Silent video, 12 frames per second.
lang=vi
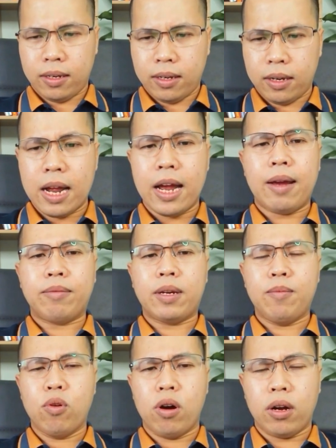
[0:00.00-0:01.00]
là em sẽ
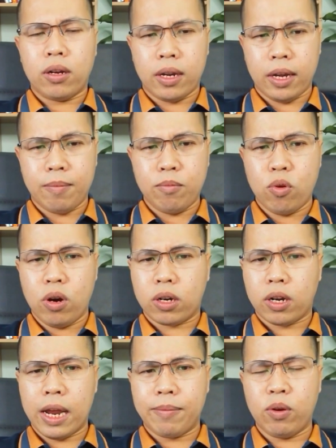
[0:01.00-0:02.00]
mua. Đấy, em mua,
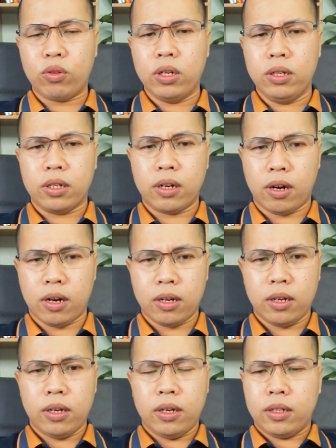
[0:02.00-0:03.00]
em đầu tư đó
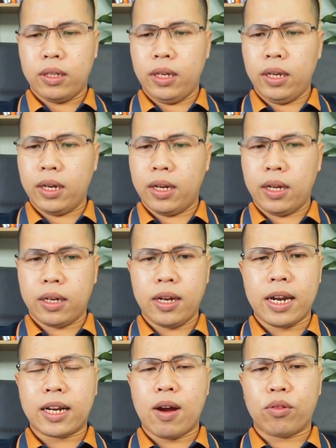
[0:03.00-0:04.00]
thì cứ
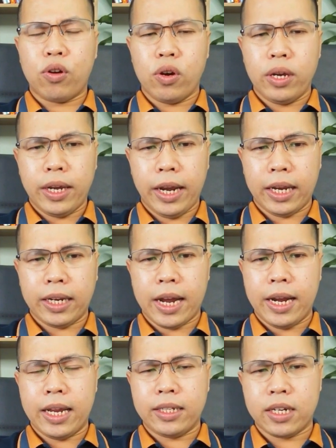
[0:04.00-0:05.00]
đặt cọc thôi, hẹn
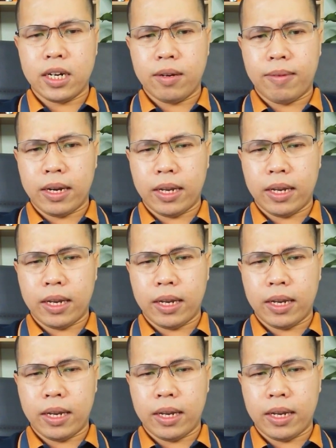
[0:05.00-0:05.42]
ngày hẹn giờ,